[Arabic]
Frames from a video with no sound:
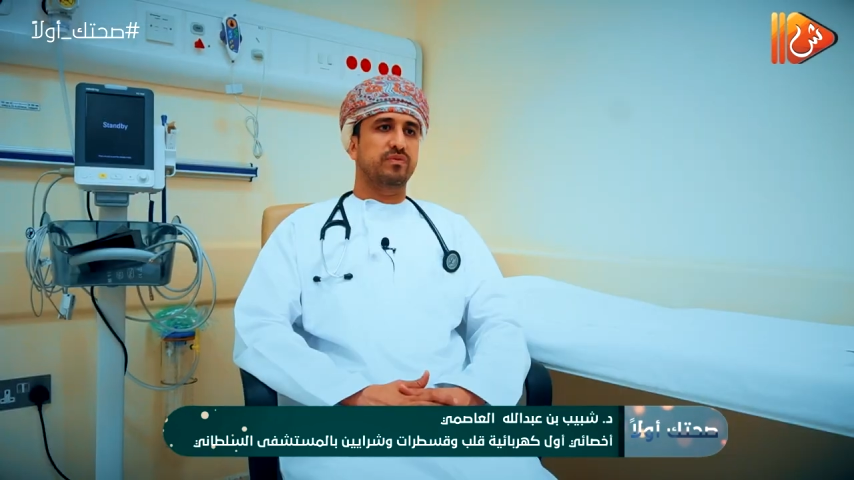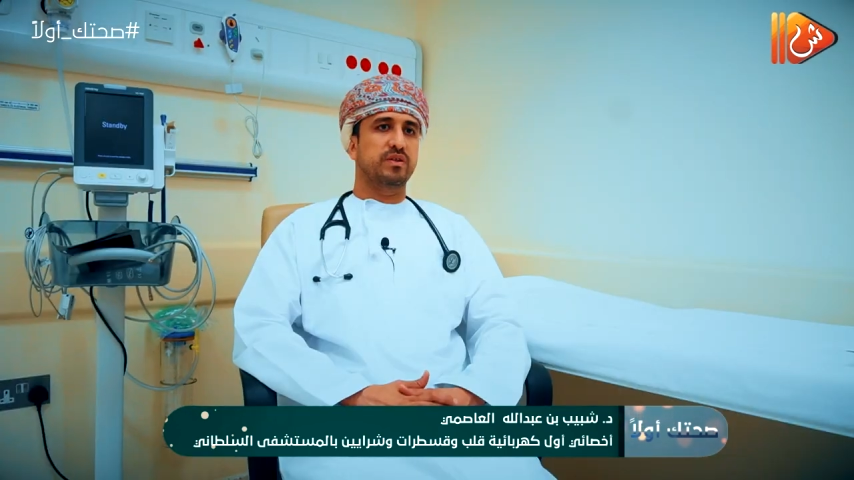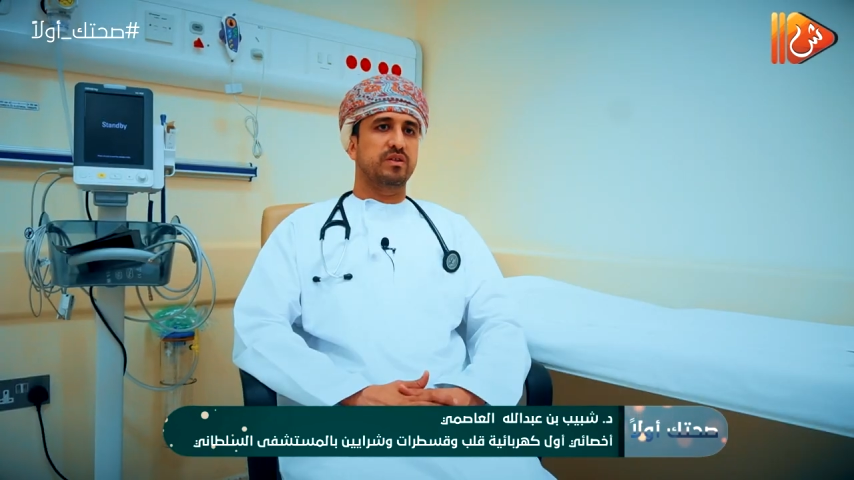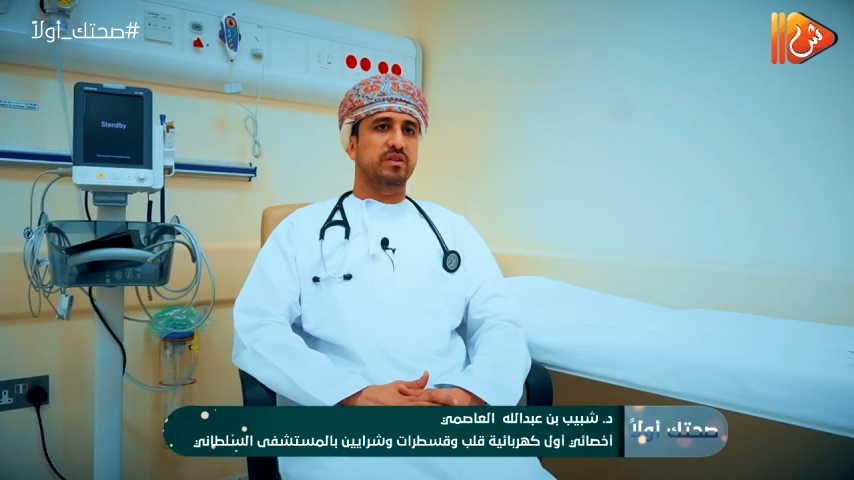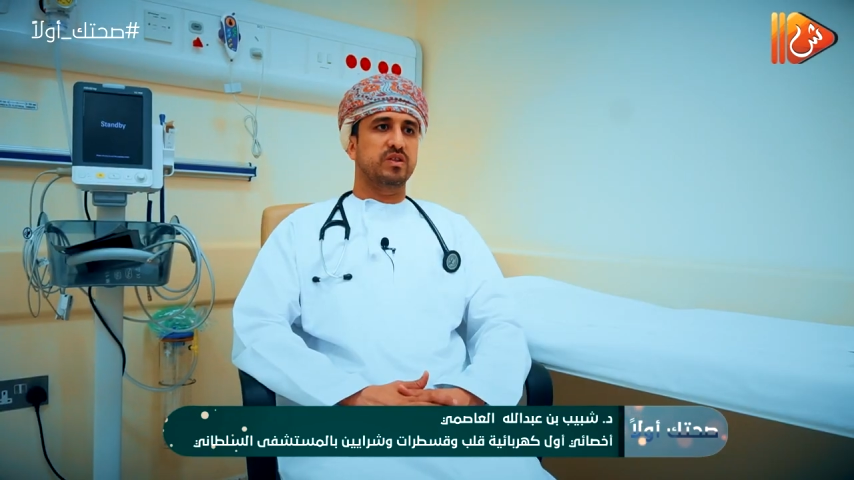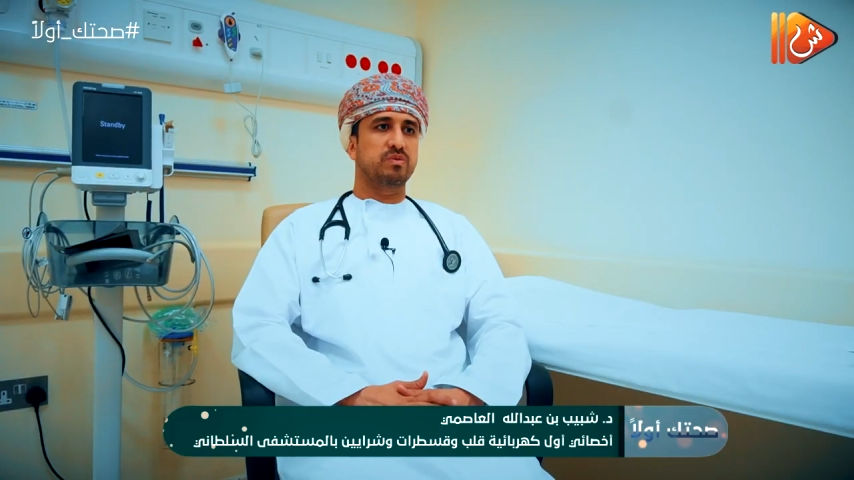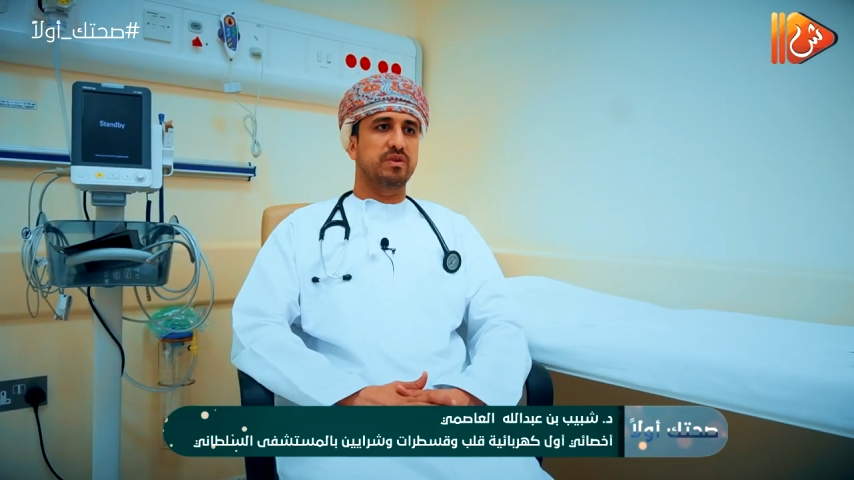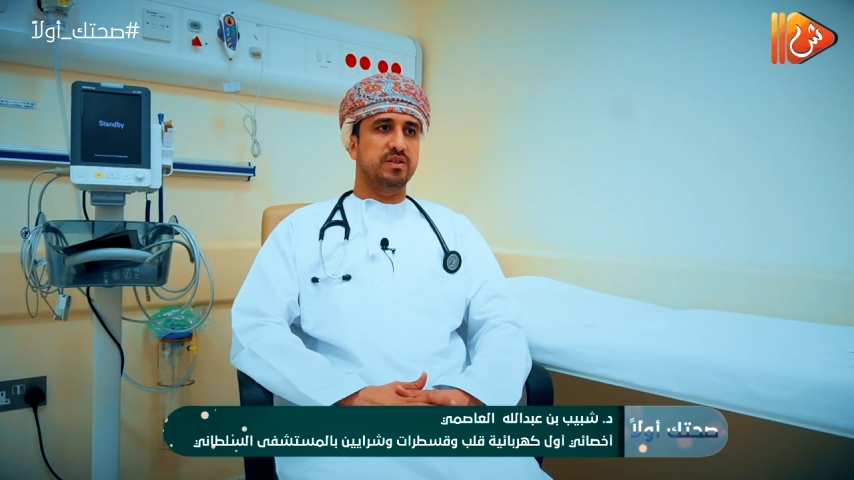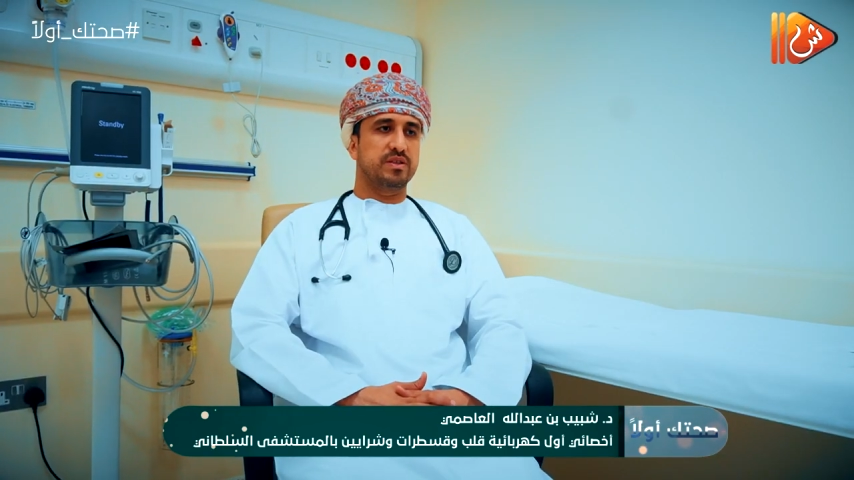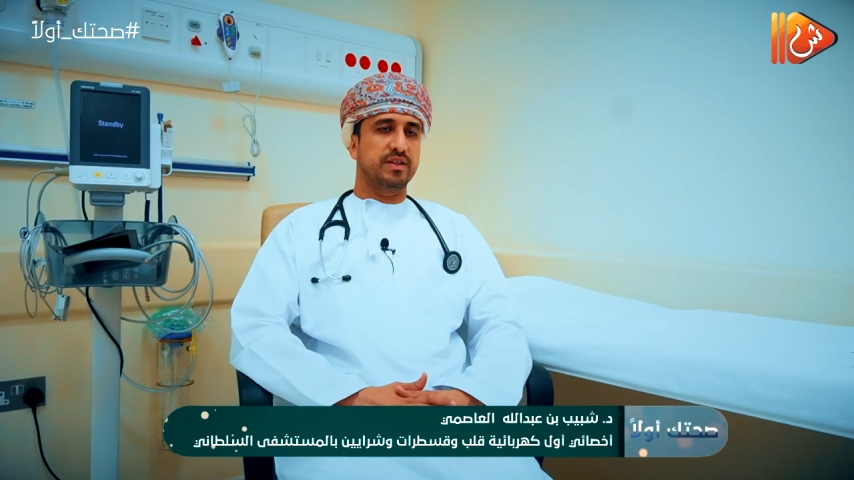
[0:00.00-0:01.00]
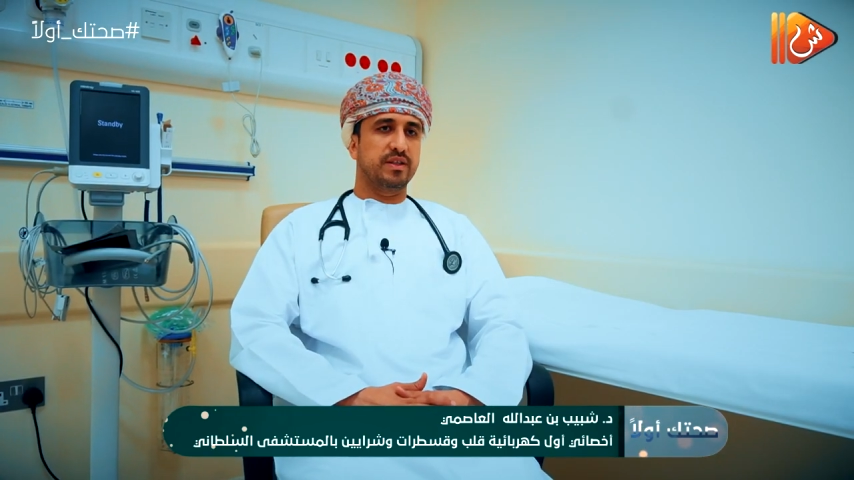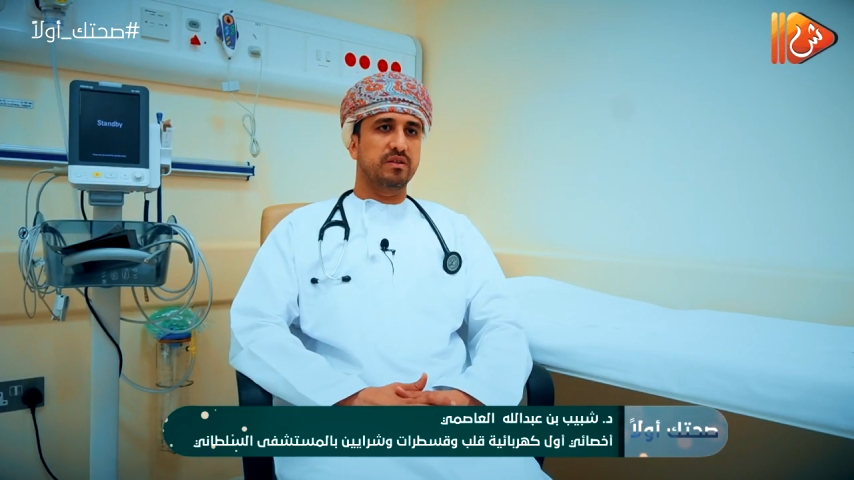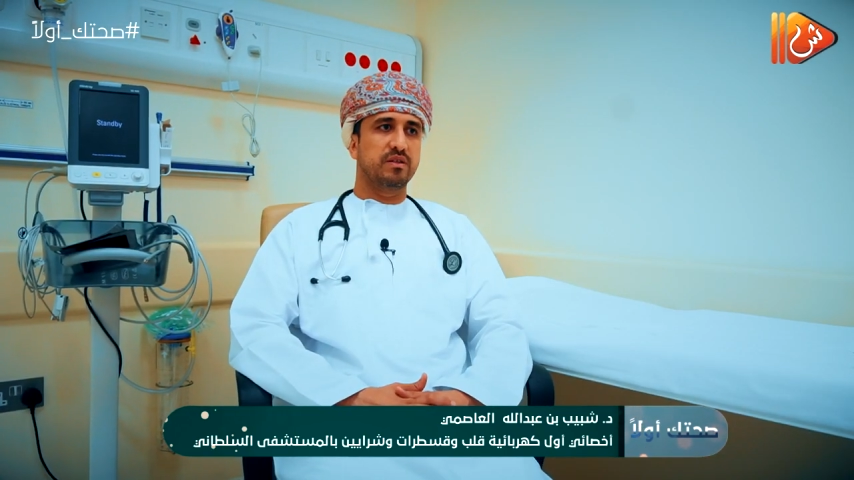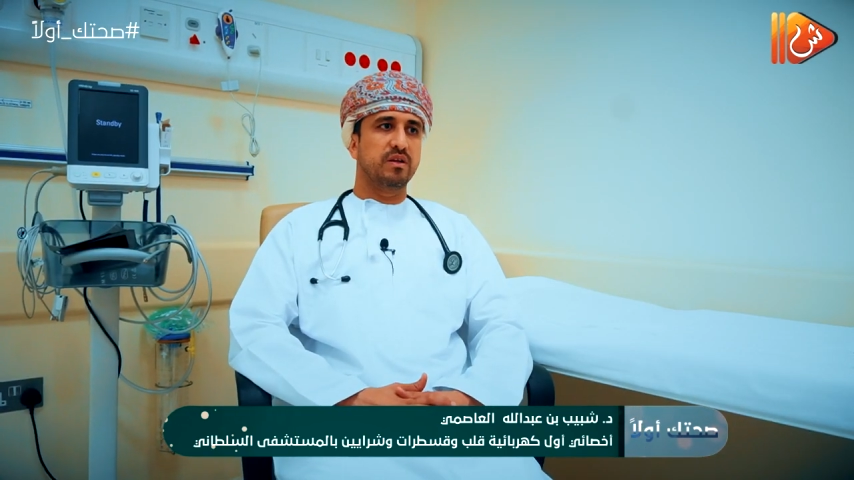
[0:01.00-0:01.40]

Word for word: في جسم الإنسان